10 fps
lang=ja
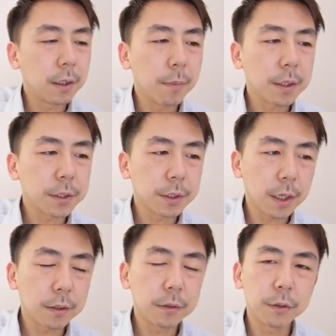てまし
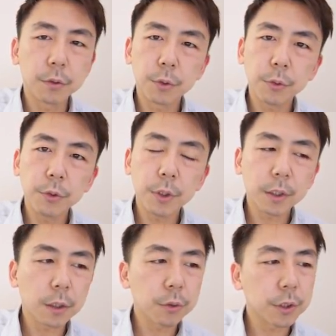たっていうそういう言い
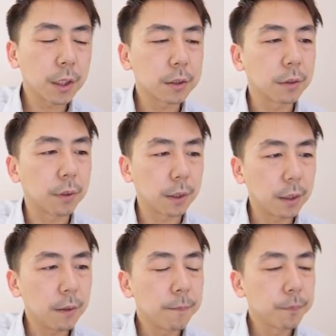方をしたかったのか
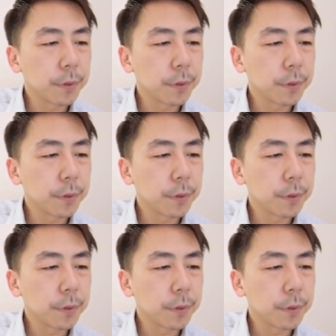な